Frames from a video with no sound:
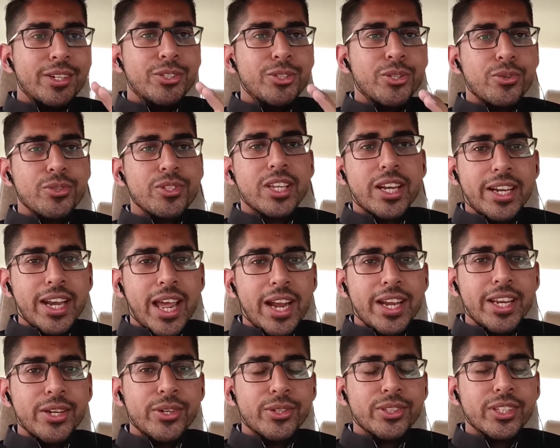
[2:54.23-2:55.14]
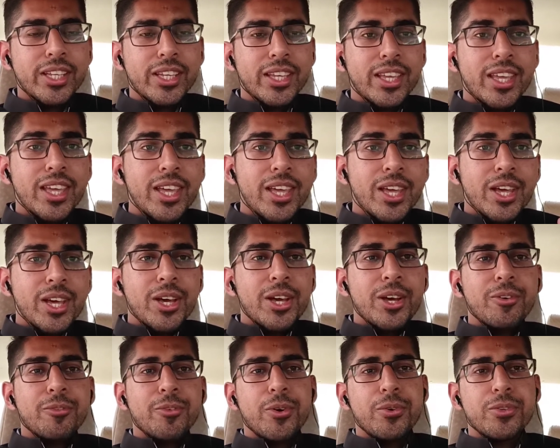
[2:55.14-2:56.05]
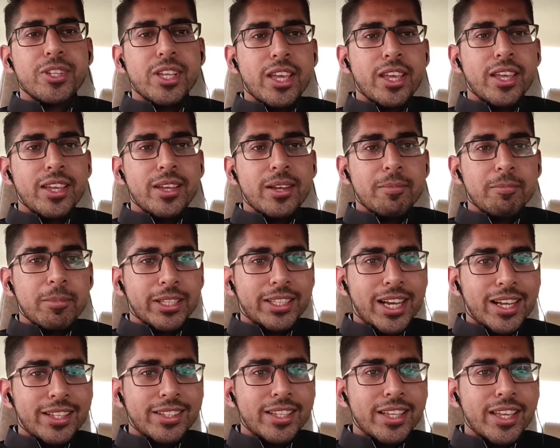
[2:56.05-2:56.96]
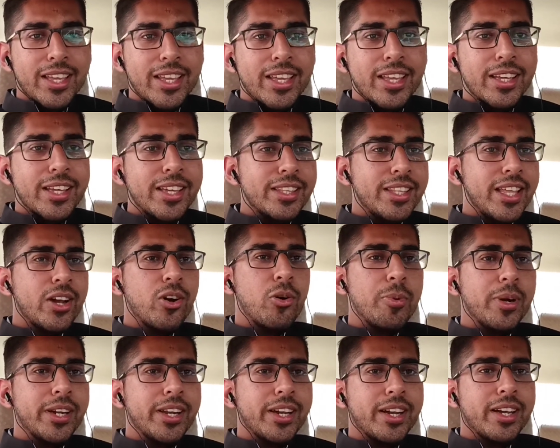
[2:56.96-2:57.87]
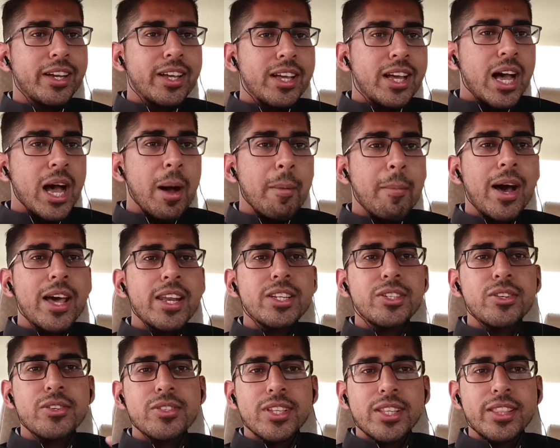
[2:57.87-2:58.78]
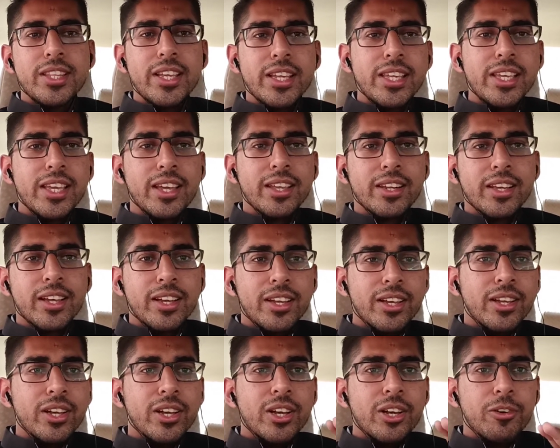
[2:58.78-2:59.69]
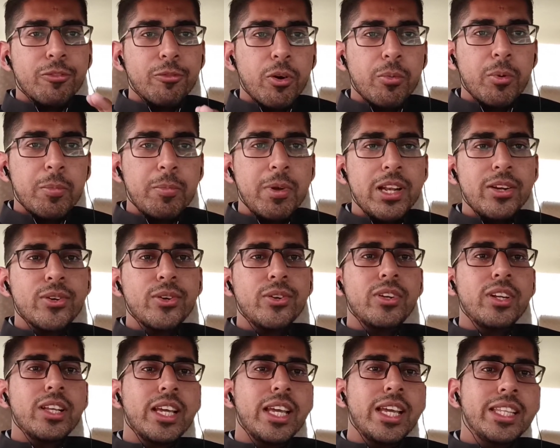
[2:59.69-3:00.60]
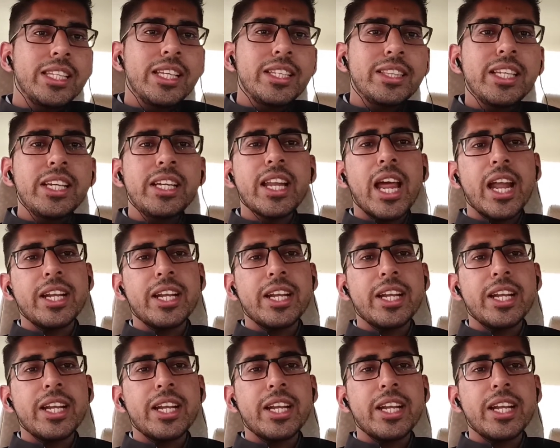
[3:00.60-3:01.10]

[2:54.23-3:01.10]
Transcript: जो उसके डैडी होते हैं वो उसे बताते हैं कि देखो बेटा हमारी जो ज़िंदगी है ना वो भी बिल्कुल इन्हीं तीन